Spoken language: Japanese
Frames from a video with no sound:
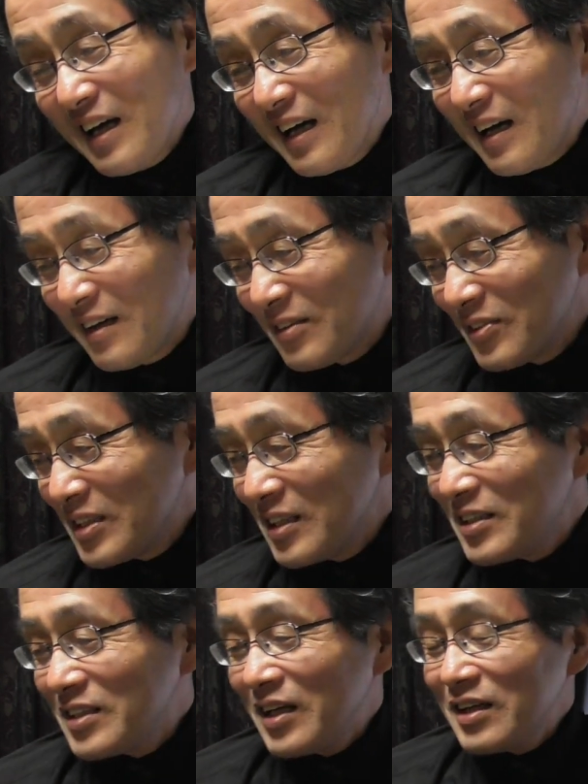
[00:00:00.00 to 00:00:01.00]
あの、
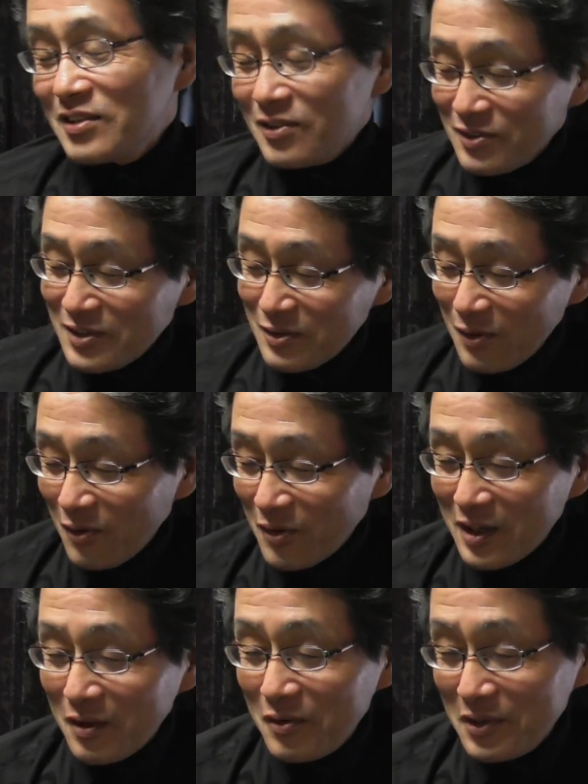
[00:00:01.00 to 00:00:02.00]
日蓮総書の法
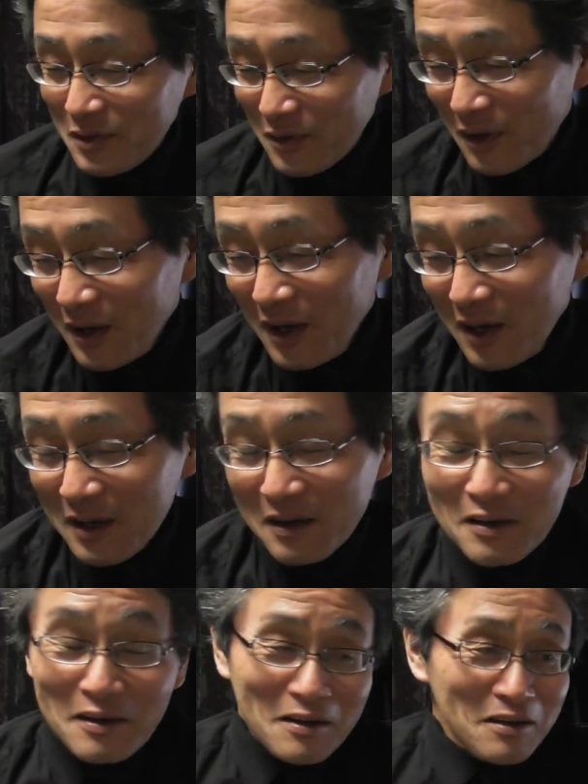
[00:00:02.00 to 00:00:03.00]
華インと、
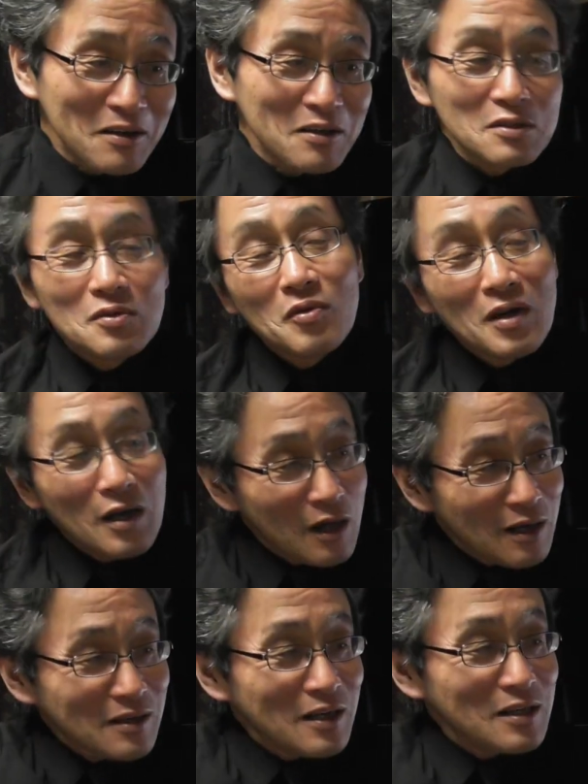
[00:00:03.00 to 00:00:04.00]
あ創価
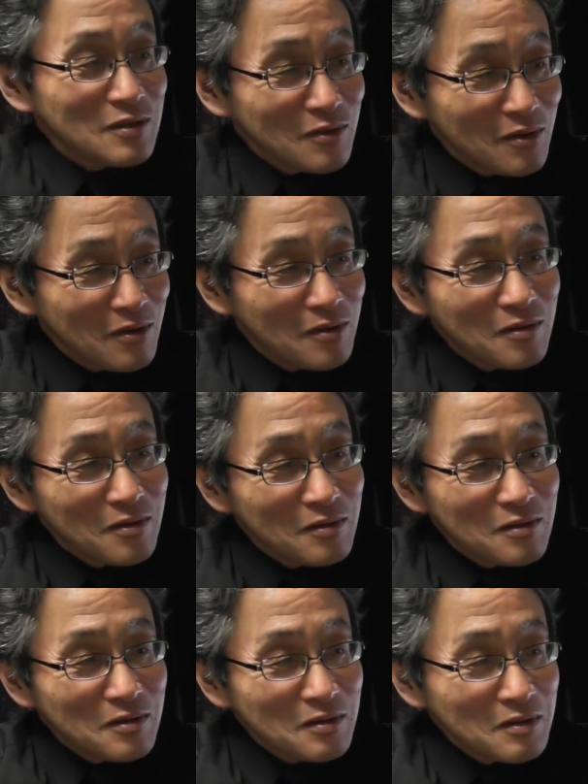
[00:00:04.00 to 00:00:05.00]
学会員
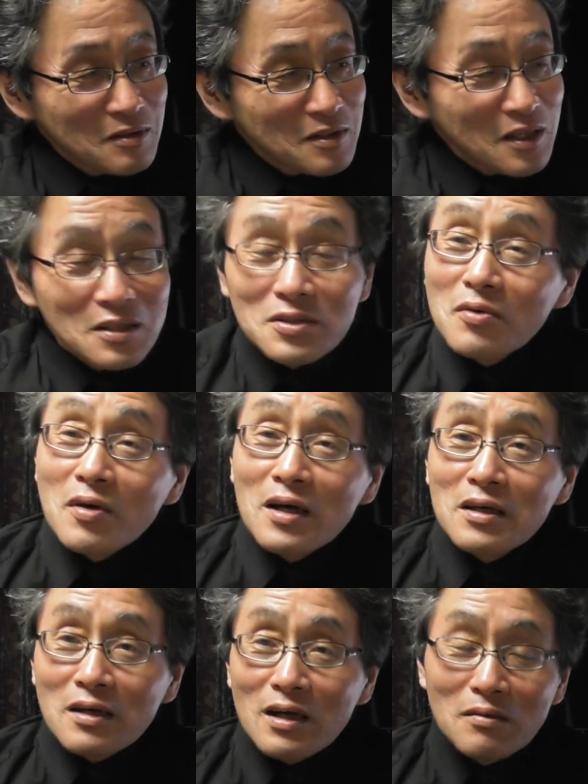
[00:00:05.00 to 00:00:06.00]
と、検証
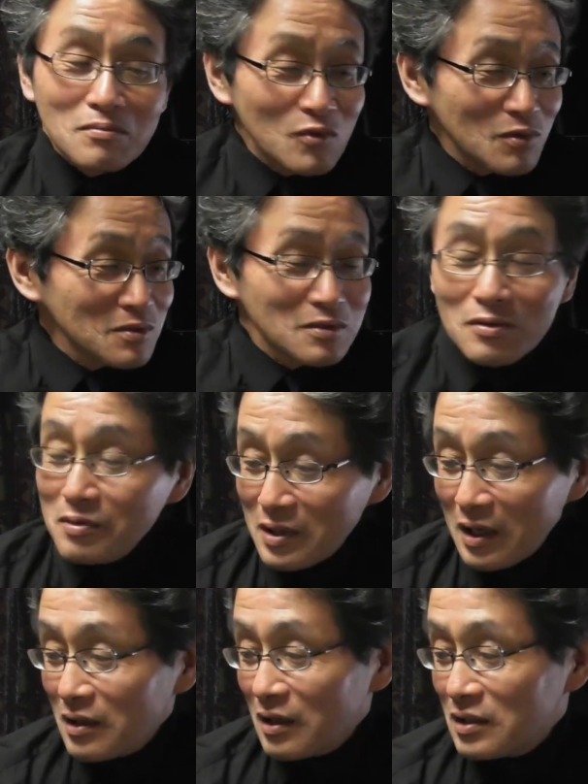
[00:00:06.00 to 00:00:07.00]
会員が文句を
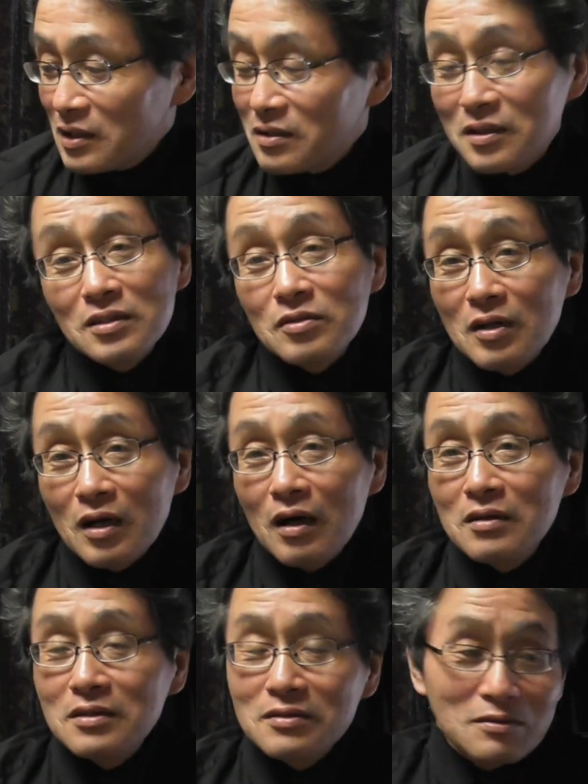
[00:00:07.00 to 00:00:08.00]
なんか言ってきそうな
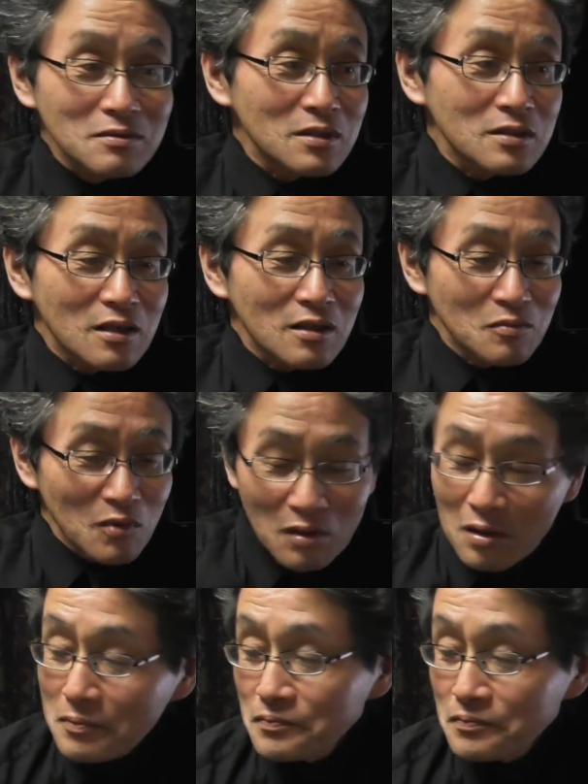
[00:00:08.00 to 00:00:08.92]
感じするんですけども、